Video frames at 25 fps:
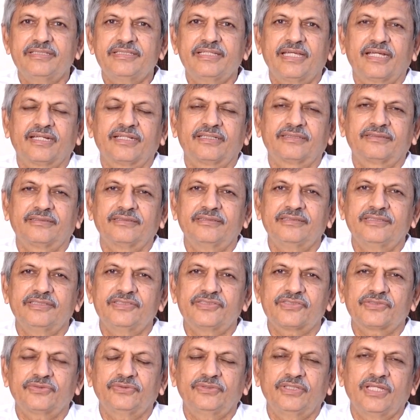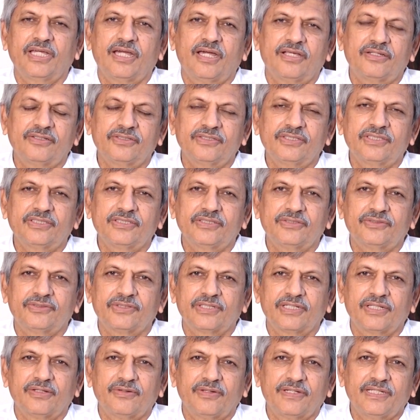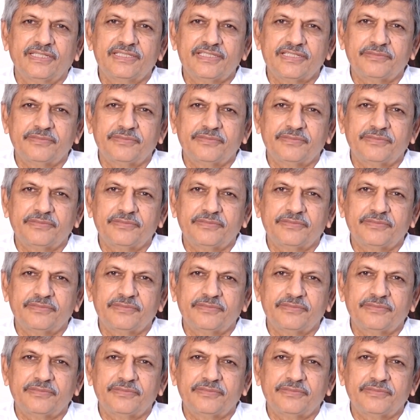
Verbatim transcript: జాగ్రత్తలు తీసుకుంటే ఆరోగ్యంగా ఉంటామని